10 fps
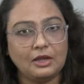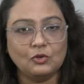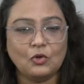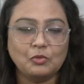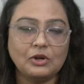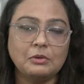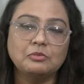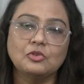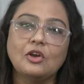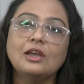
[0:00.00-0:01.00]
ভালো খবর আমার
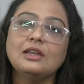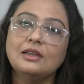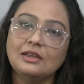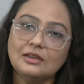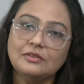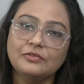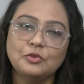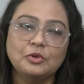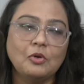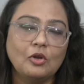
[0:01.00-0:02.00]
মনে হয়
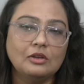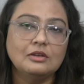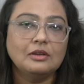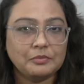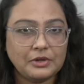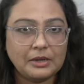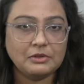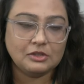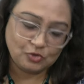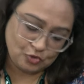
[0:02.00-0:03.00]
ফুটবল
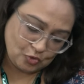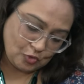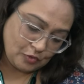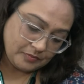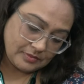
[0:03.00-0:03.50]
প্রেমীদের জন্য